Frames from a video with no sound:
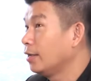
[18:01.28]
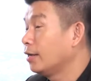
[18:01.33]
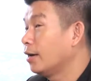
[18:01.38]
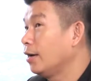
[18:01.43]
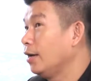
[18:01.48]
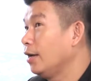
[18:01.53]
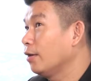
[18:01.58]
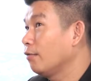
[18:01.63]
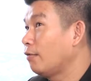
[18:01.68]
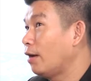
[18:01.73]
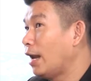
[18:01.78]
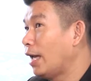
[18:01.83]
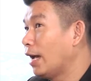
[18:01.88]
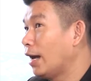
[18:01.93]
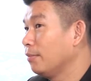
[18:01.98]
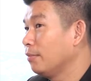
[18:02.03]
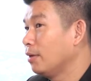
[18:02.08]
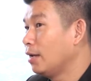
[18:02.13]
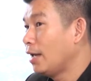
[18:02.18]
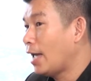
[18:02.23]
เขาเรียกว่าอะไร
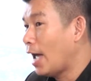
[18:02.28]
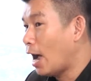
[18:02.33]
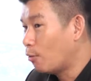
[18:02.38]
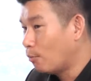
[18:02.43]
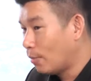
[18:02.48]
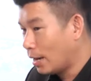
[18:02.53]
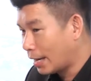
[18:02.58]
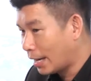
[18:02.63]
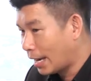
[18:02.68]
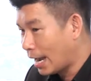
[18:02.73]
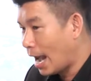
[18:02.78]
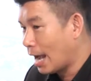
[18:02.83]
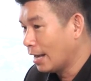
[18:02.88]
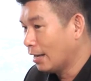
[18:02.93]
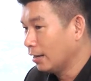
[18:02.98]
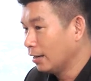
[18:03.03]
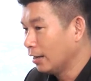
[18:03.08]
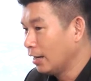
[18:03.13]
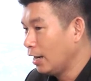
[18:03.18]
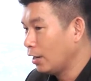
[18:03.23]
ครับเอามากลั่น
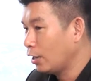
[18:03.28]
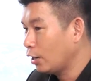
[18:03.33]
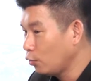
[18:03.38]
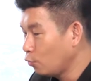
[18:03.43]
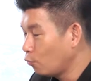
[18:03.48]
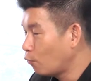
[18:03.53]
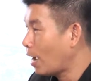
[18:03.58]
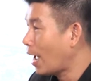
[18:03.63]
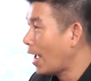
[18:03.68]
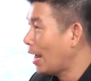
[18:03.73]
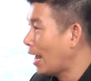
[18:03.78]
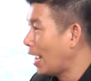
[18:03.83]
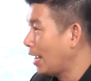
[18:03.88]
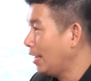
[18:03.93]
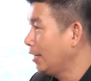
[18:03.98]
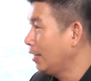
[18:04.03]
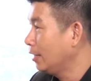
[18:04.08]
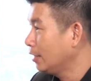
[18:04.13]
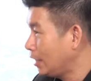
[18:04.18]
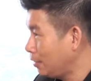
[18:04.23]
แล้วก็ดูว่าอะไร
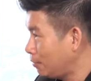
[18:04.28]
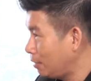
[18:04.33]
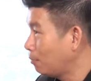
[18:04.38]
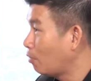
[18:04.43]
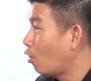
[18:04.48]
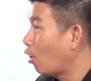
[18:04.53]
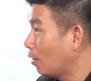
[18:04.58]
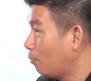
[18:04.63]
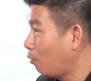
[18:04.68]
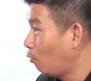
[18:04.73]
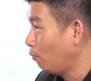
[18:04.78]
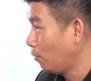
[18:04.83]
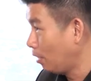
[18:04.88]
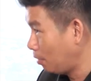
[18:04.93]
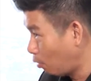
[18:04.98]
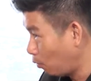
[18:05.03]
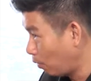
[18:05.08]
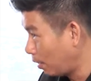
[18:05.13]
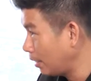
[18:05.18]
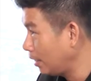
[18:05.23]
ที่มันเหมาะกับผมแล้
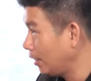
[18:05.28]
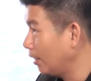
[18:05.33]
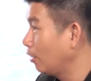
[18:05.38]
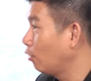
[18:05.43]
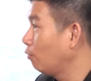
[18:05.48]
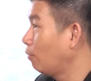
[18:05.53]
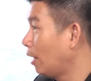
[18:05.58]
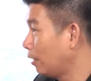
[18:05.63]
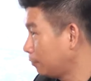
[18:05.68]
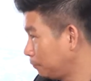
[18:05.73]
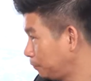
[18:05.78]
วผมก็ดึงเข้ามา